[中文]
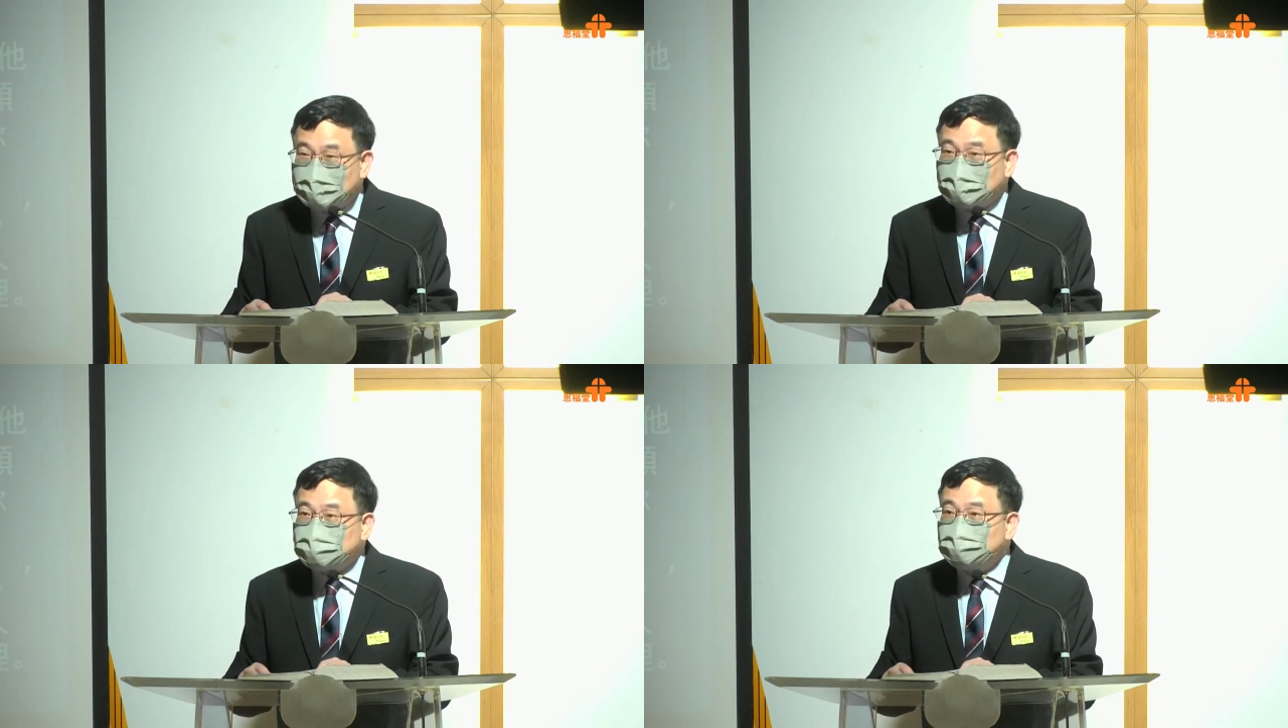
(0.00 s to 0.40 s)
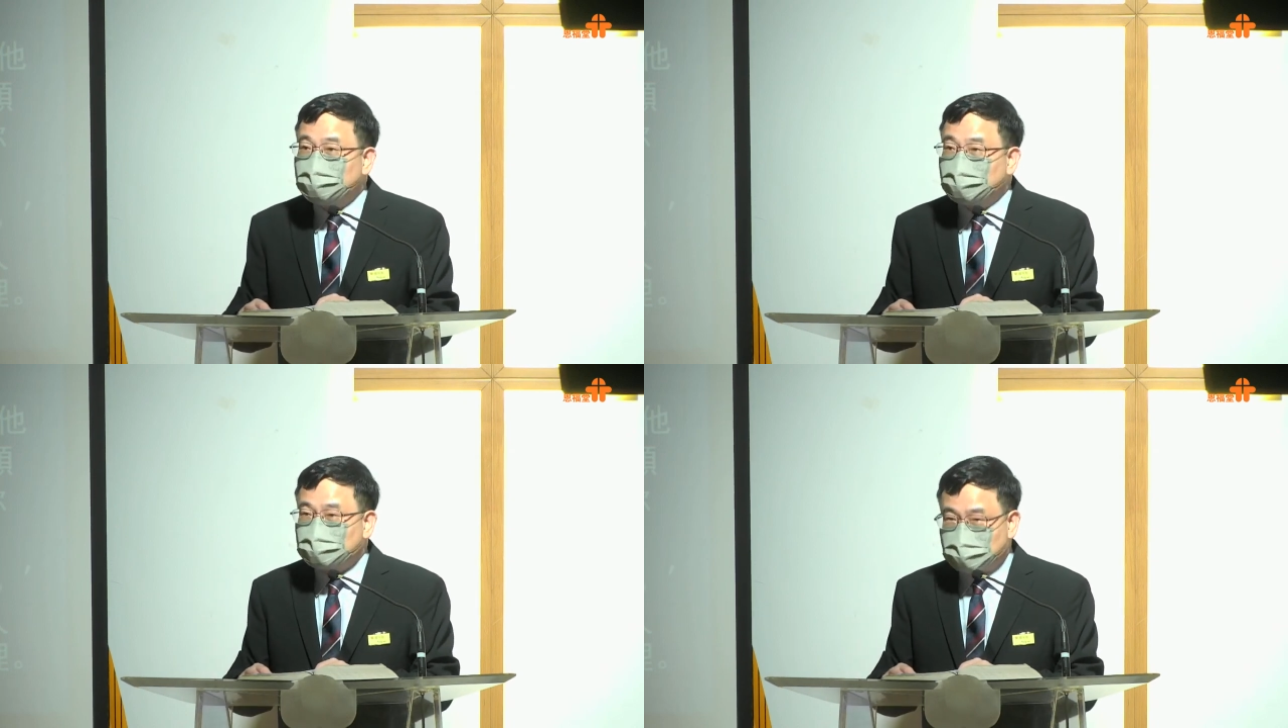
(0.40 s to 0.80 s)
但是我
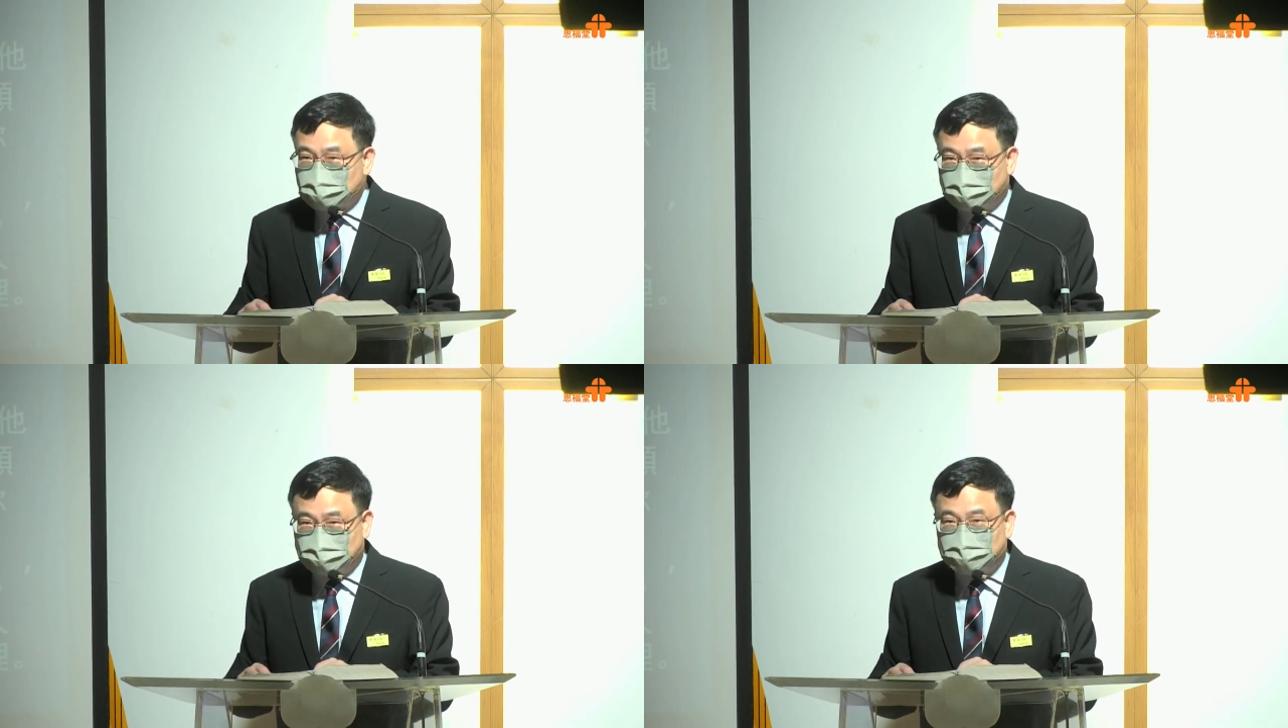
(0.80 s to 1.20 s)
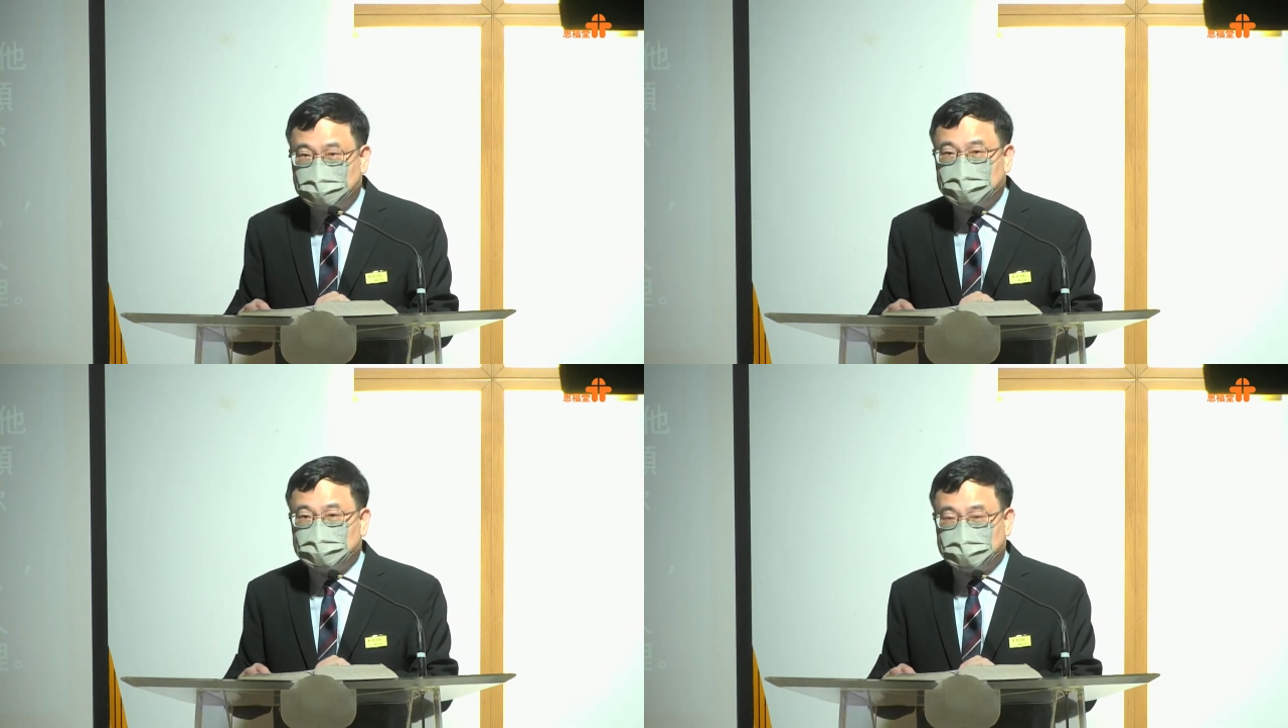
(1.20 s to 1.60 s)
们这个急
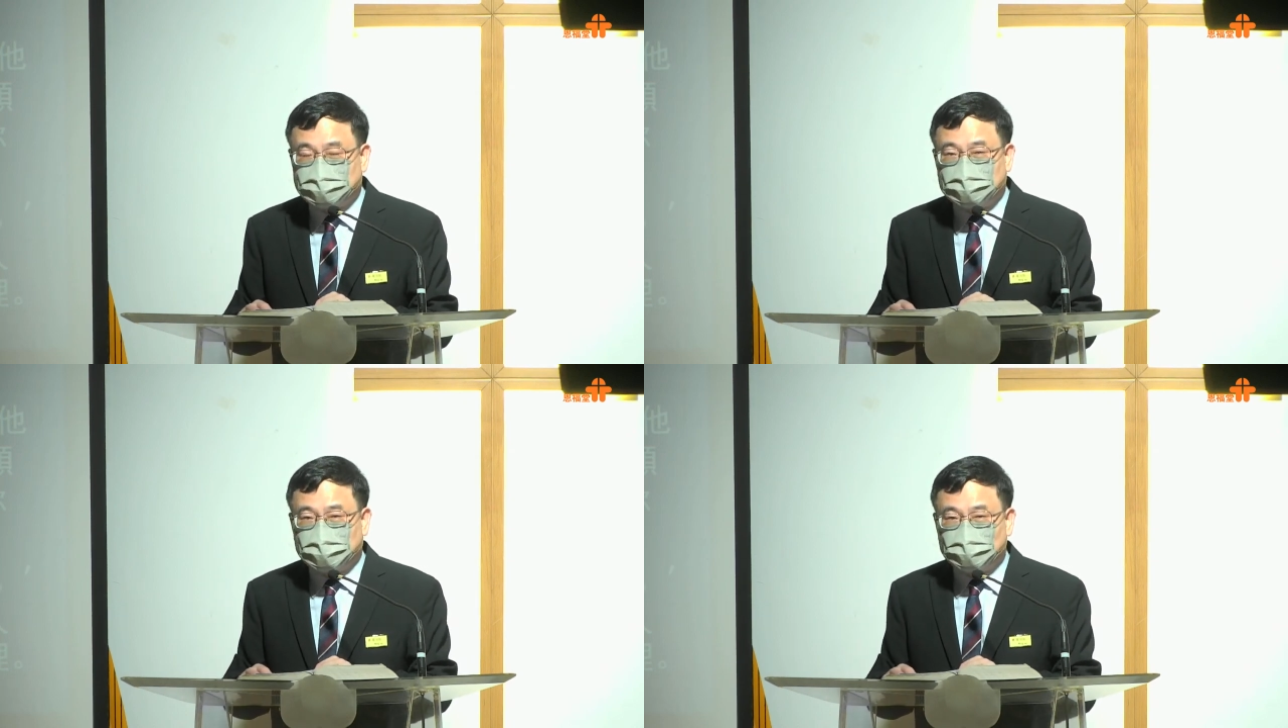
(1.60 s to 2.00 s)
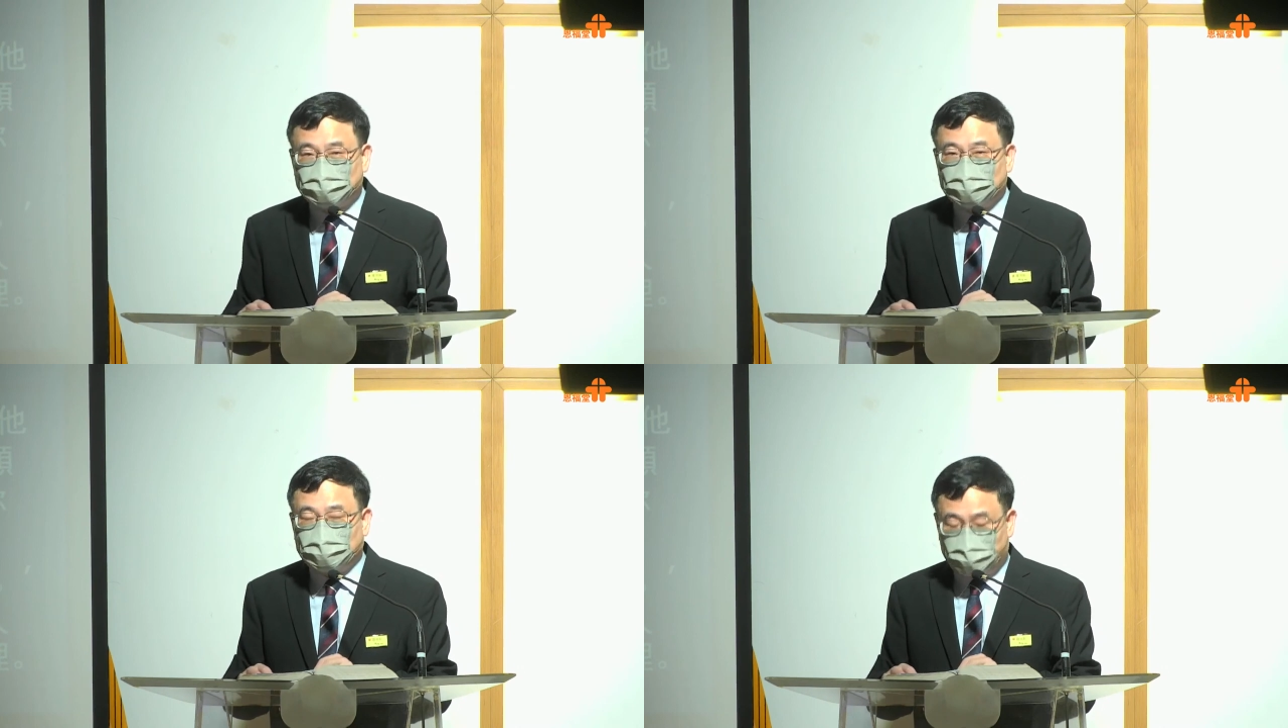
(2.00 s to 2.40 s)
切的心呢，
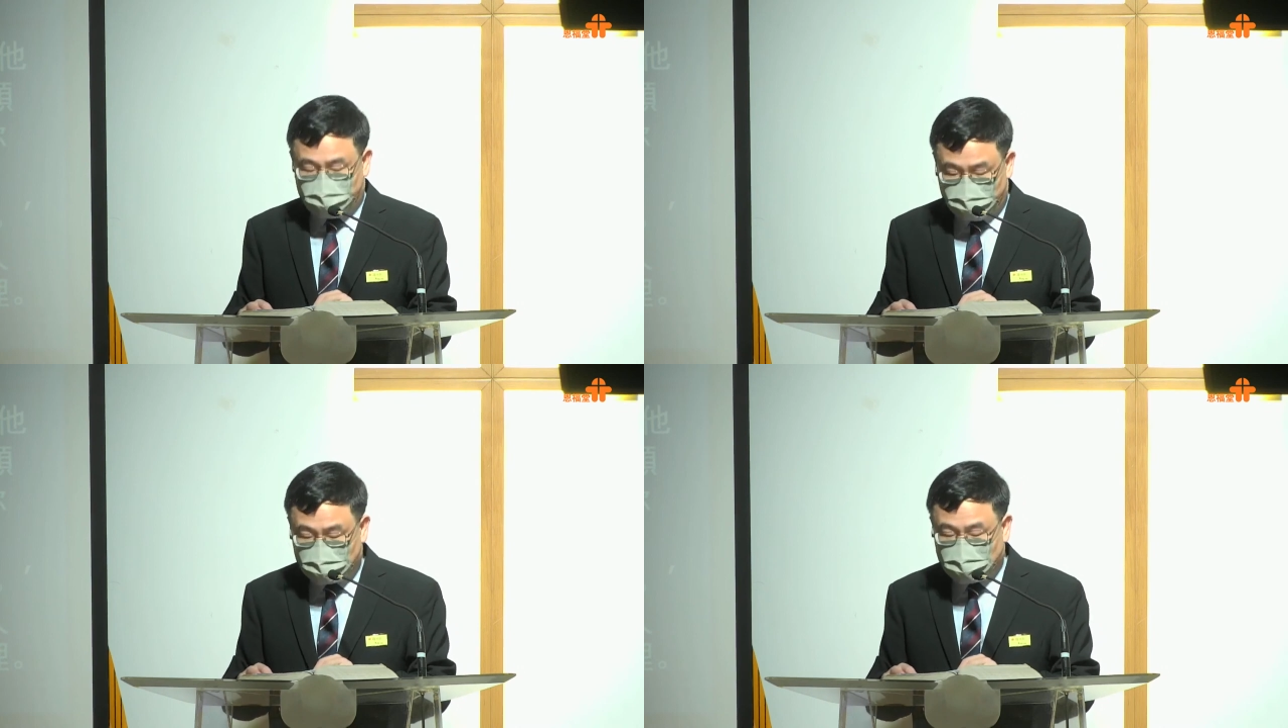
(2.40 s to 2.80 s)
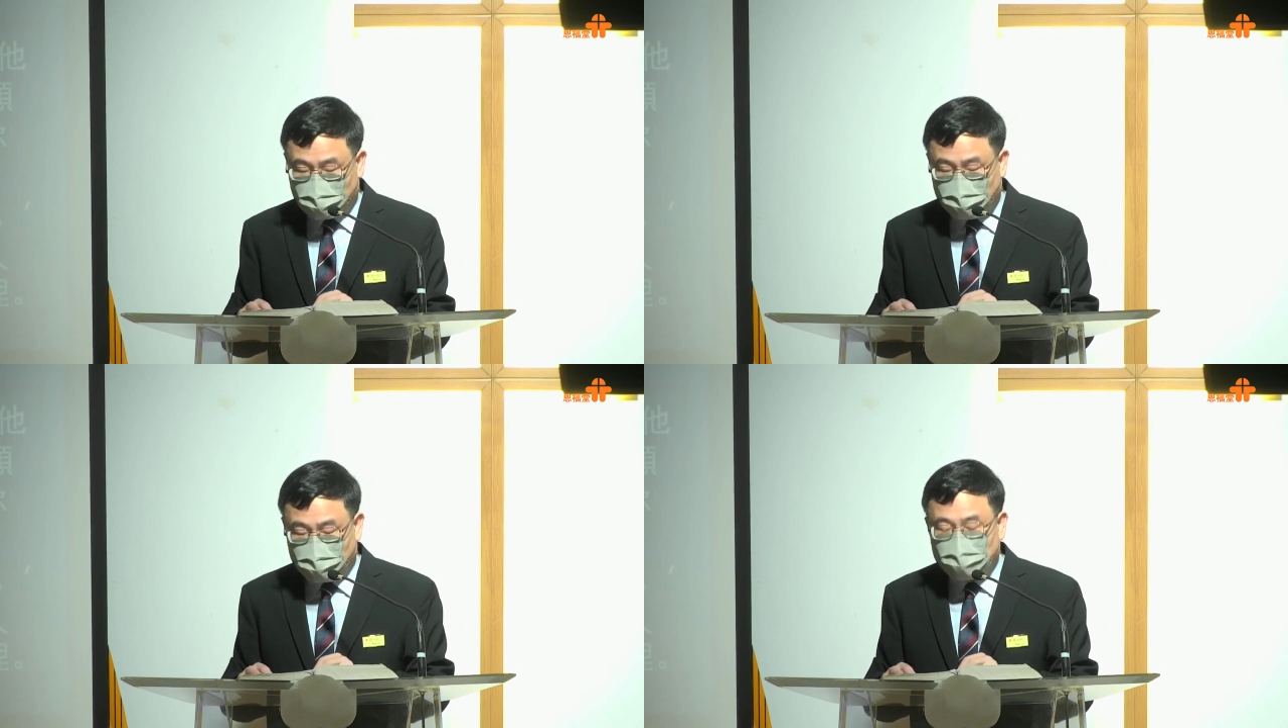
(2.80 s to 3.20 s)
却不
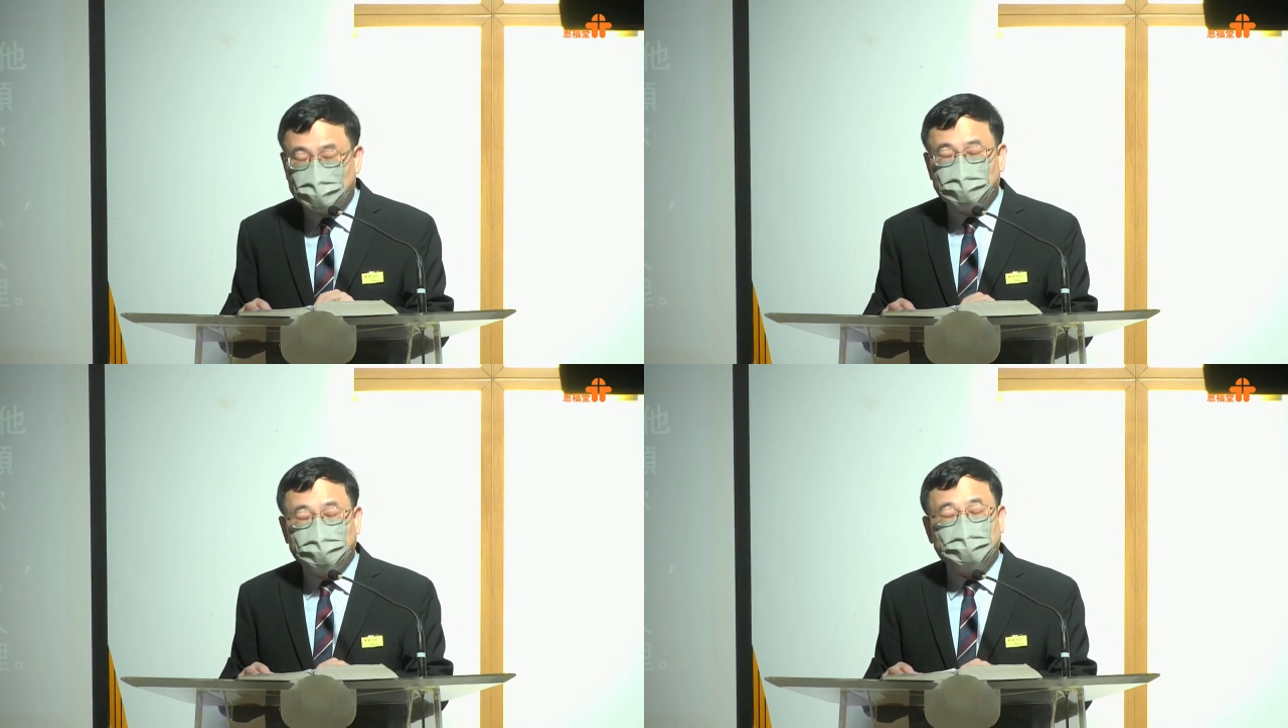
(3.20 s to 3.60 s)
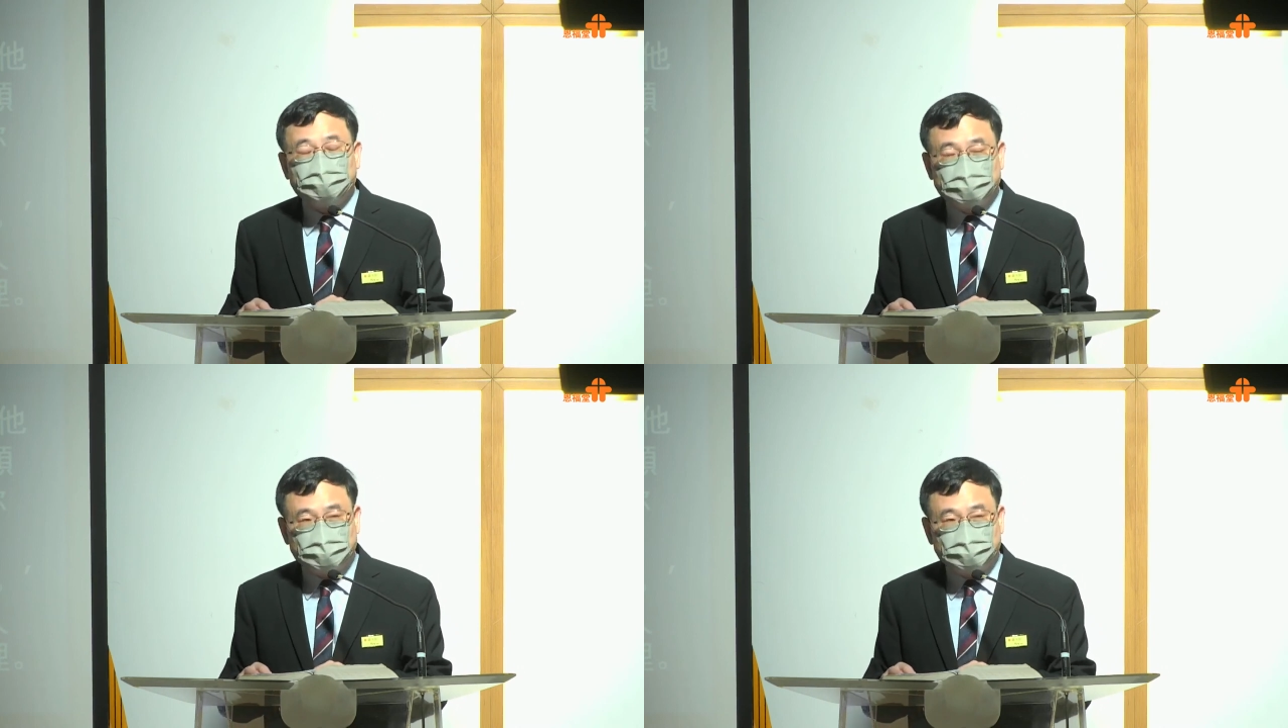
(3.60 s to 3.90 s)
可以没有